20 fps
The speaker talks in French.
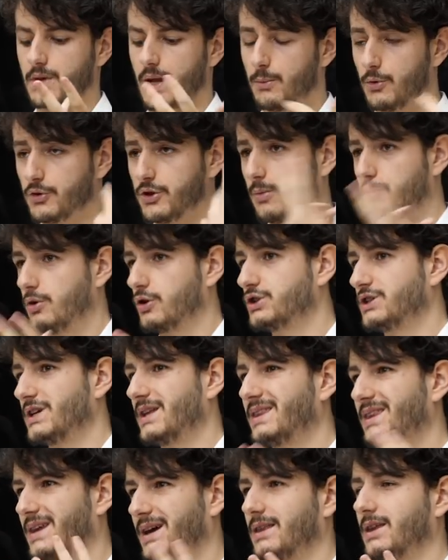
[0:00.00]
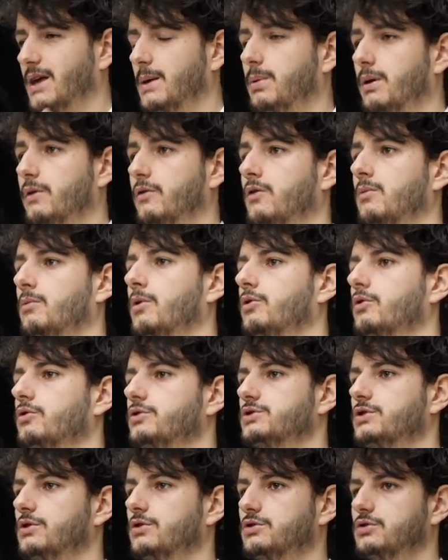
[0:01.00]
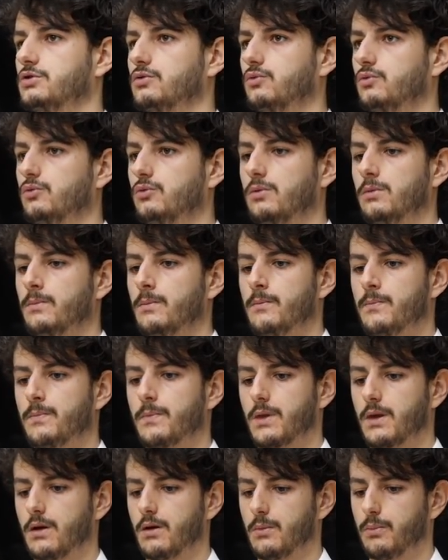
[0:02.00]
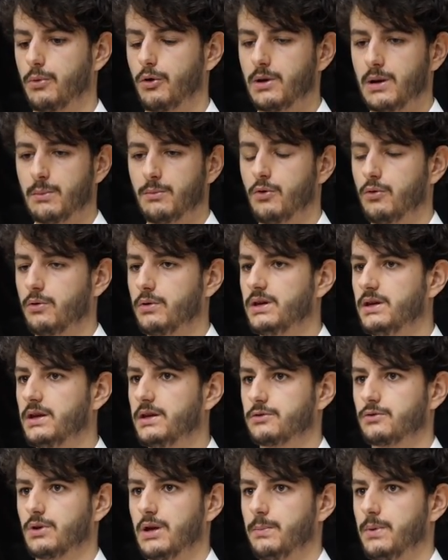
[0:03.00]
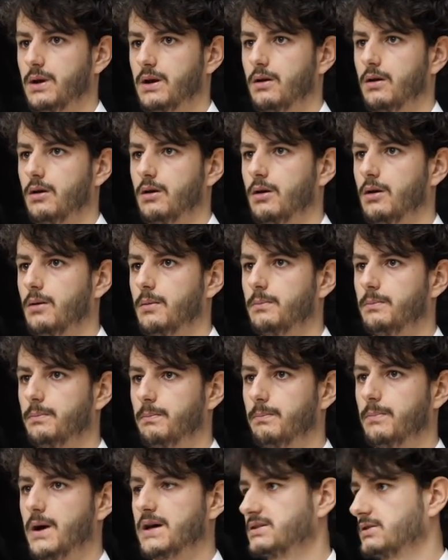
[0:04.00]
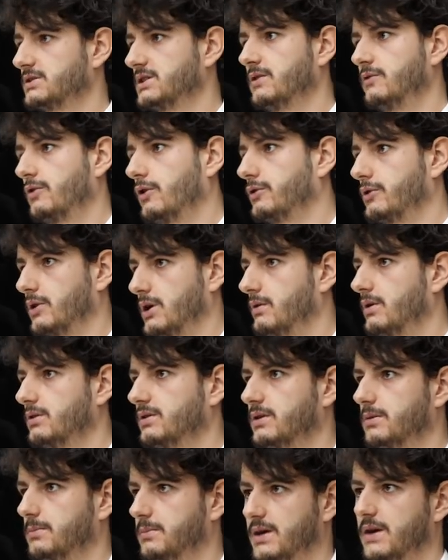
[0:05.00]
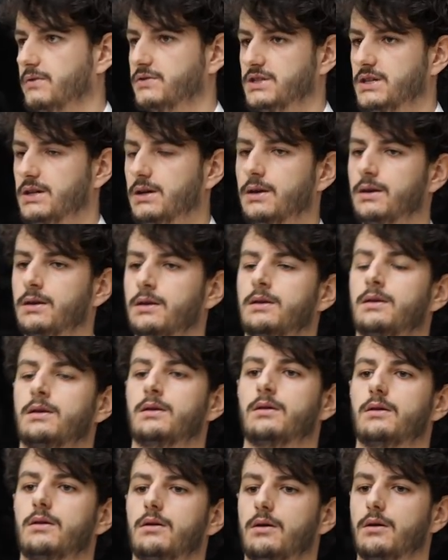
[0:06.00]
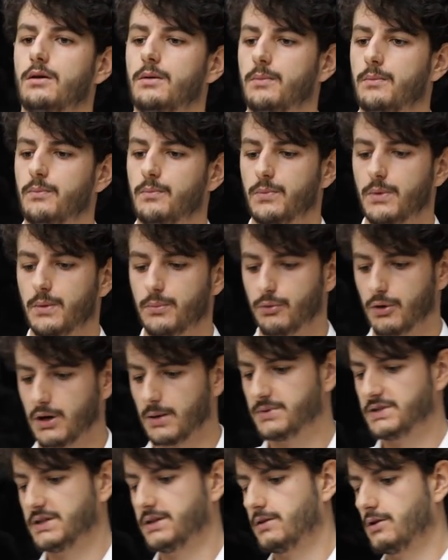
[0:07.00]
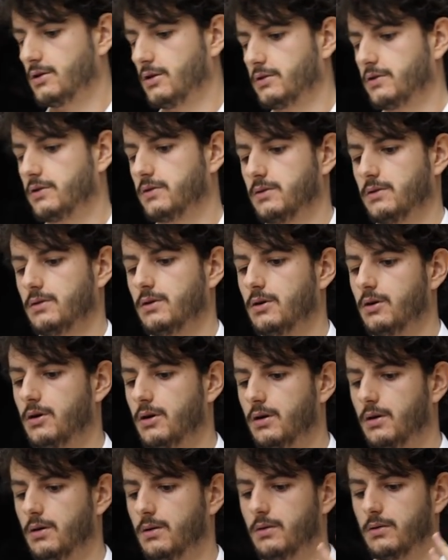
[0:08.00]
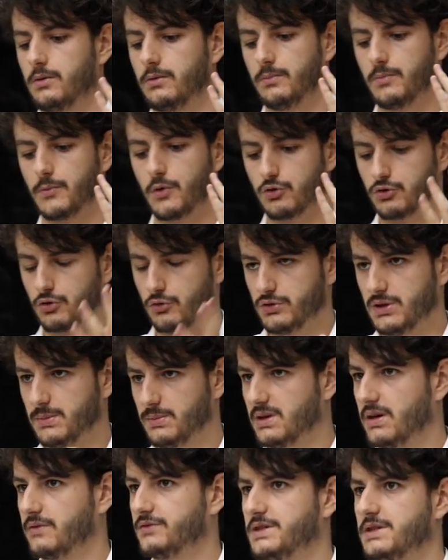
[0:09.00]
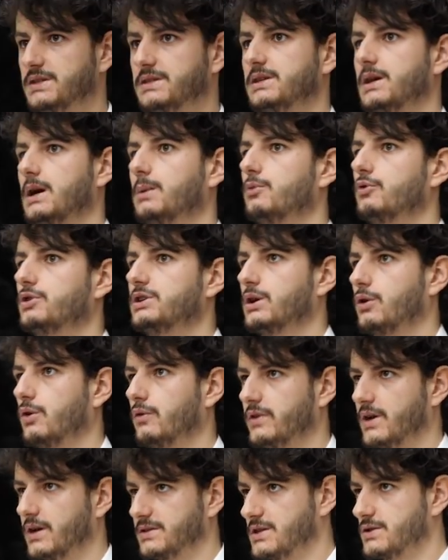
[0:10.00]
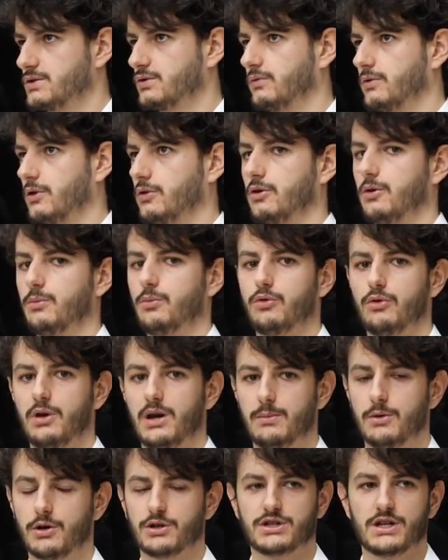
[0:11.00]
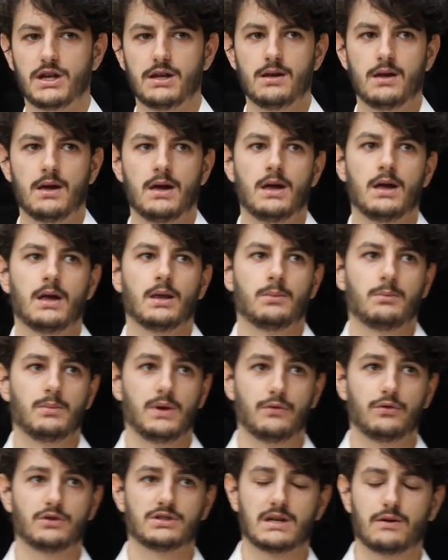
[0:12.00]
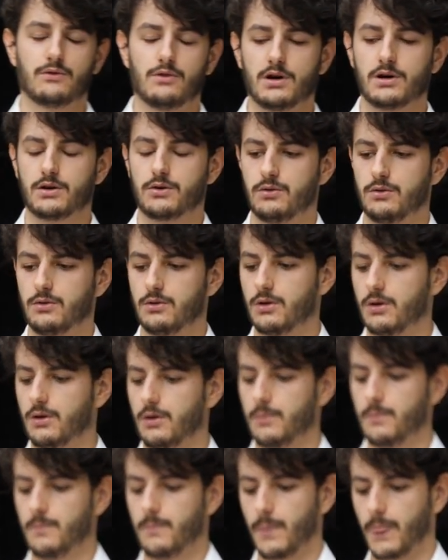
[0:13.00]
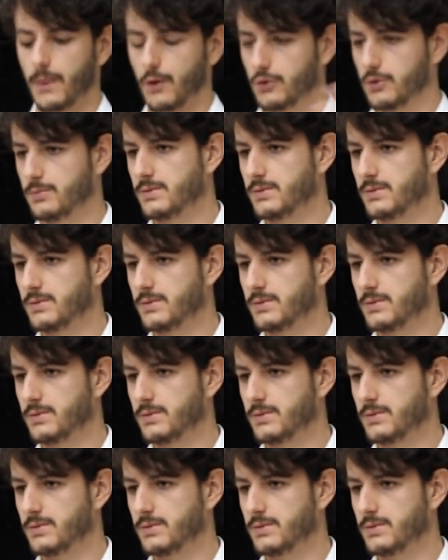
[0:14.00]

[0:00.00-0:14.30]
un, moteur blockchain très très performant dans le sens où, premièrement, il est ce qu'on appelle Byzantine Fault Tolerance, BFT. pour la petite note, aujourd'hui, BFT, c'est un mot qui revient assez souvent dans le monde de la blockchain. Mais il faut savoir que euh, en